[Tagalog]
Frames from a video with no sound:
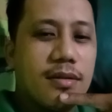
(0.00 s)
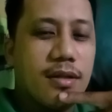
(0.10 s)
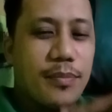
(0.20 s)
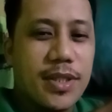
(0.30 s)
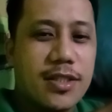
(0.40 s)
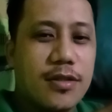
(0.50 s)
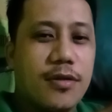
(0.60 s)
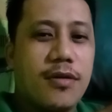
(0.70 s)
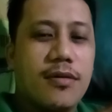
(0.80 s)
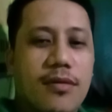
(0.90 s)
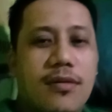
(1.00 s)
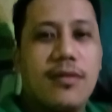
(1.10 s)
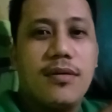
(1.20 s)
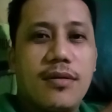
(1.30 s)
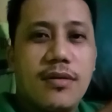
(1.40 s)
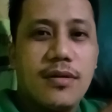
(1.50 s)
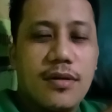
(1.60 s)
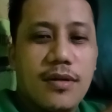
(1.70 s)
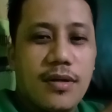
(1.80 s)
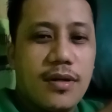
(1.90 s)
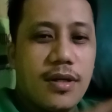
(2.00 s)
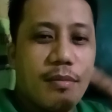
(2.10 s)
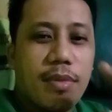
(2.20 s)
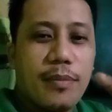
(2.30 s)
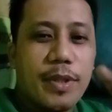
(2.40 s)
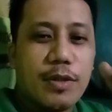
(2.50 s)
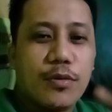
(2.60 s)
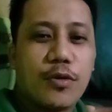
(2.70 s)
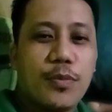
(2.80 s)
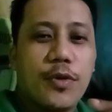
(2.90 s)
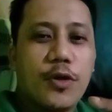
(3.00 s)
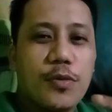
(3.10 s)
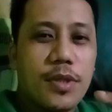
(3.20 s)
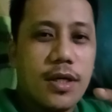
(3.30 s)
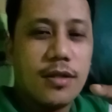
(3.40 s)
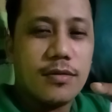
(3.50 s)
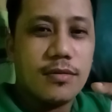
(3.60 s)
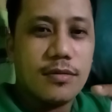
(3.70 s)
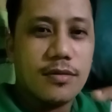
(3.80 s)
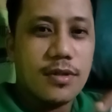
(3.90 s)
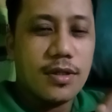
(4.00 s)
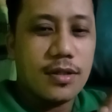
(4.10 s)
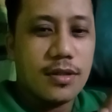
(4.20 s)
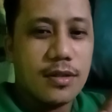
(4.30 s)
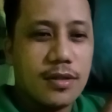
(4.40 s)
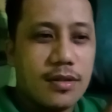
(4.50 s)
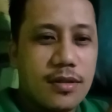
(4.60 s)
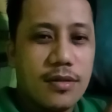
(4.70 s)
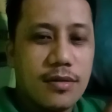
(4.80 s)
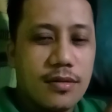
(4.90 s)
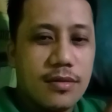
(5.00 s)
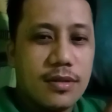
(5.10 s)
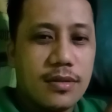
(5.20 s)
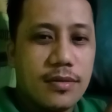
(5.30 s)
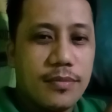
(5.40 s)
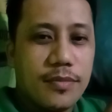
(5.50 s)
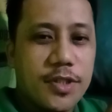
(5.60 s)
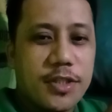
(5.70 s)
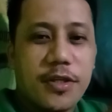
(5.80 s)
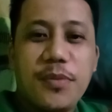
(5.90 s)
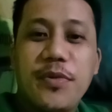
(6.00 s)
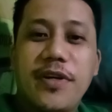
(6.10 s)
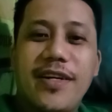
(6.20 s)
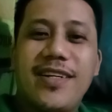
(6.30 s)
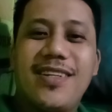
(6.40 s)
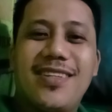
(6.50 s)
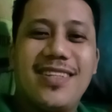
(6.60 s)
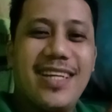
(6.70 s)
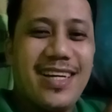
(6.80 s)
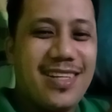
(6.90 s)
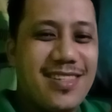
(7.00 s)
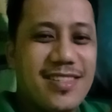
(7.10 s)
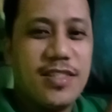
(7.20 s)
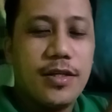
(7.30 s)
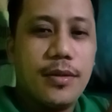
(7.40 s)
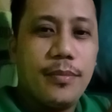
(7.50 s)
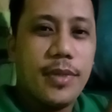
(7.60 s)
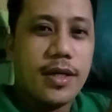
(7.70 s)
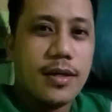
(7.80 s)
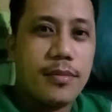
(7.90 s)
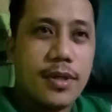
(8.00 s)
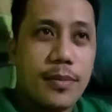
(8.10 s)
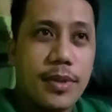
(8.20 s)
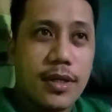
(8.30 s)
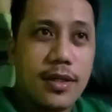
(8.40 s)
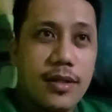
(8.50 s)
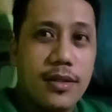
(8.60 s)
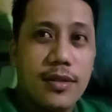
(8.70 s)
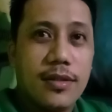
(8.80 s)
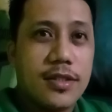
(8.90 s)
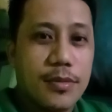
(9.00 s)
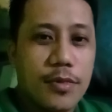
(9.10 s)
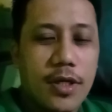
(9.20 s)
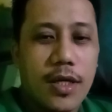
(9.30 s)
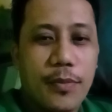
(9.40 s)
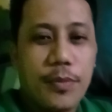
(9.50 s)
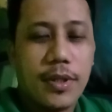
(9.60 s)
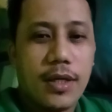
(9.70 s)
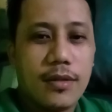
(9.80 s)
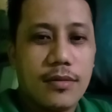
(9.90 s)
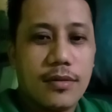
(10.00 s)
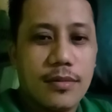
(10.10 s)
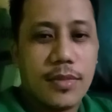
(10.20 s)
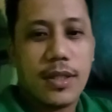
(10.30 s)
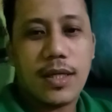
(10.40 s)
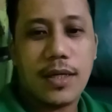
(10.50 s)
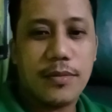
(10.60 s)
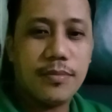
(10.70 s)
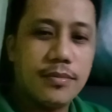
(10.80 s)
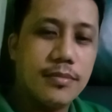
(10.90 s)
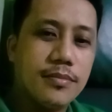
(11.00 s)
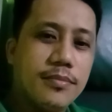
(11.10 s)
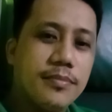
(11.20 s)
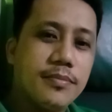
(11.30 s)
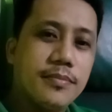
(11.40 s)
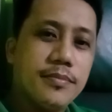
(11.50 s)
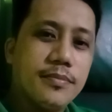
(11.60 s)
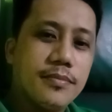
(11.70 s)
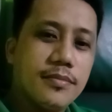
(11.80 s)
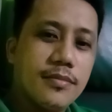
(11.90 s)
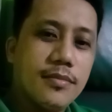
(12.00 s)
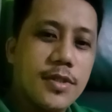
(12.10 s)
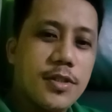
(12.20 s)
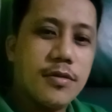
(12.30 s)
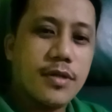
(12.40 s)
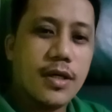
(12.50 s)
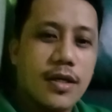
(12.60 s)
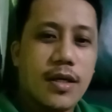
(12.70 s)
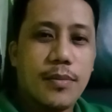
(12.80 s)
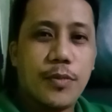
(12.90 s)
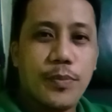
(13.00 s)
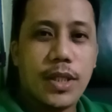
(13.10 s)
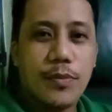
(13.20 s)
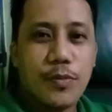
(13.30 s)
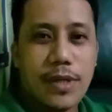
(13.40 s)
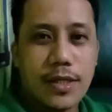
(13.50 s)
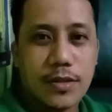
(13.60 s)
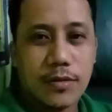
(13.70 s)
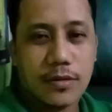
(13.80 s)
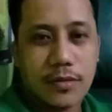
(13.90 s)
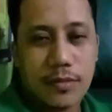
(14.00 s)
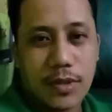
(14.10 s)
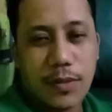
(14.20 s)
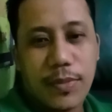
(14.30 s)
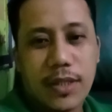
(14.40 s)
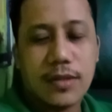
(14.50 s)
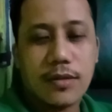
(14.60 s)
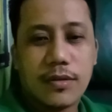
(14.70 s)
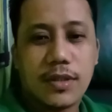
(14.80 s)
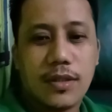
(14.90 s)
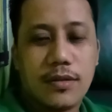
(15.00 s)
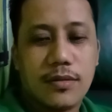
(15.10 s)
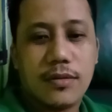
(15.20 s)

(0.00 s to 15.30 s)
na pasto. Nagpapaturo po ako magano ano, uh, ah, StreamYard. Ayan. Para makapagsimula na po mag ano, mag live medyo nahirap ko pala pumasok makapasok sa ano